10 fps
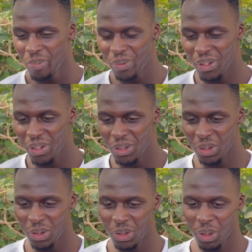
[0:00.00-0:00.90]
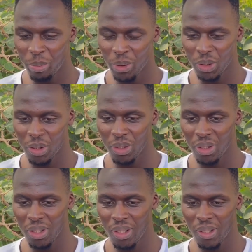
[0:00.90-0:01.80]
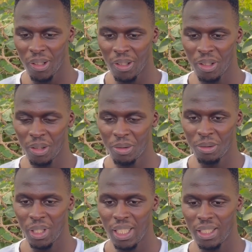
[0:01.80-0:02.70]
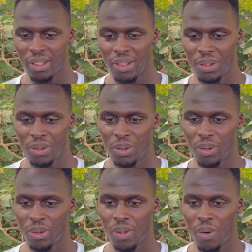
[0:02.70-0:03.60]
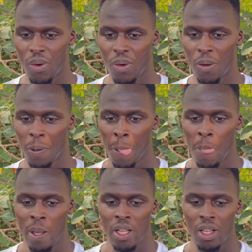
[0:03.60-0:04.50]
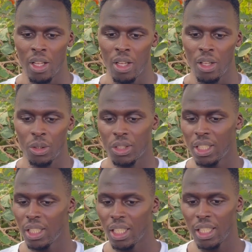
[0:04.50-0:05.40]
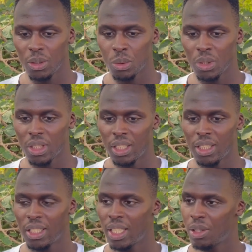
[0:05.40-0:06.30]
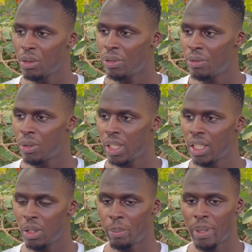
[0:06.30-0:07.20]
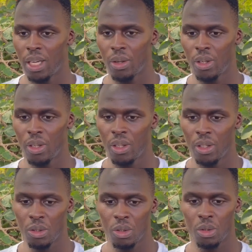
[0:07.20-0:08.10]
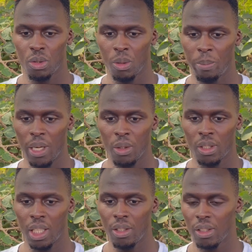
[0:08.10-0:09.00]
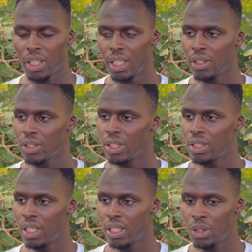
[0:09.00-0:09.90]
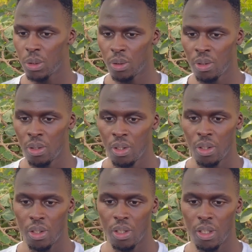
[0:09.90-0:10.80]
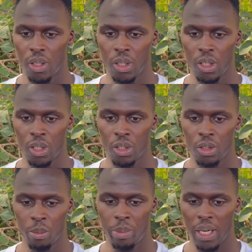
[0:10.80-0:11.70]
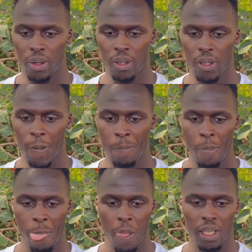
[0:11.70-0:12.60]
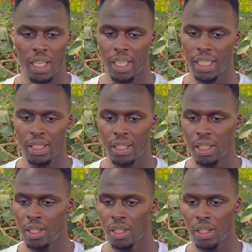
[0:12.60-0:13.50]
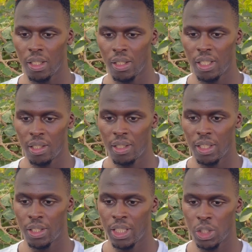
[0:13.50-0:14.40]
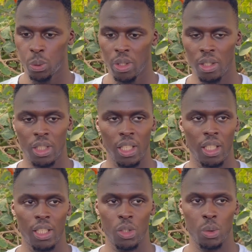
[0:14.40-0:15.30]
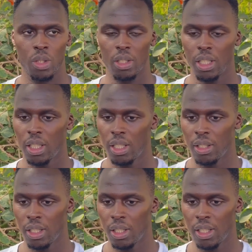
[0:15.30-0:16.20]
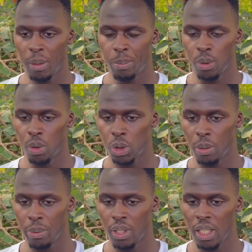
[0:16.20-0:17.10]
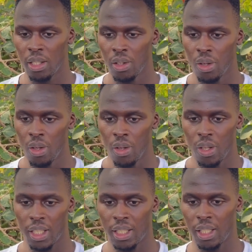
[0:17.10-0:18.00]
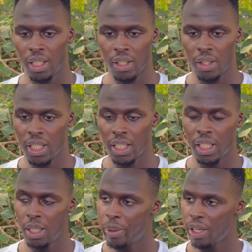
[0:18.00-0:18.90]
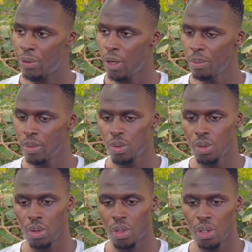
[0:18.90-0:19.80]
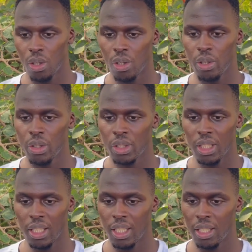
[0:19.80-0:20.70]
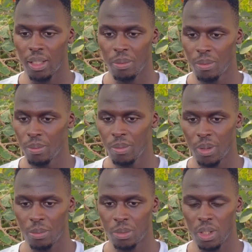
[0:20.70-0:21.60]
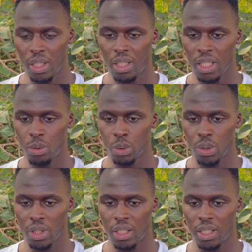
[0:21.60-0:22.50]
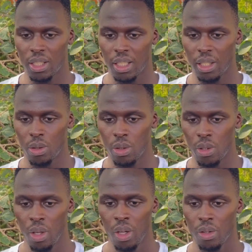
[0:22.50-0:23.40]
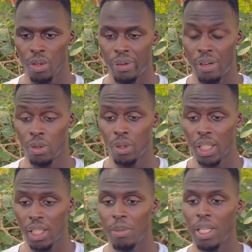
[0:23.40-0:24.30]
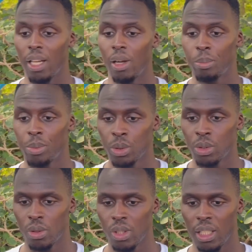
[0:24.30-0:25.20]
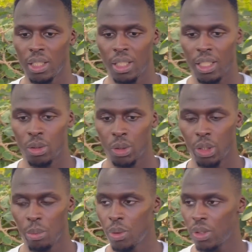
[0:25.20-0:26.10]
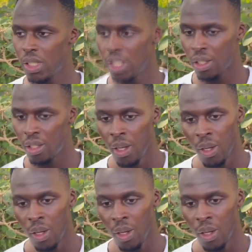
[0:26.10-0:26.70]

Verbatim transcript: Non, je, pense que voilà, euh, le Sénégal a toujours cette étiquette de favori de par euh, de par le talent qu'il y a dans cette sélection, euh, de par euh, la qualité des, des, des, joueurs qui, qui, jouent dans les, les, plus gros championnats et qui, euh, et qui y performent. Donc le Sénégal, comme, comme tu l'as dit, a toujours cette étiquette de, de favori, mais là en plus on a l'étiquette de champion en titre.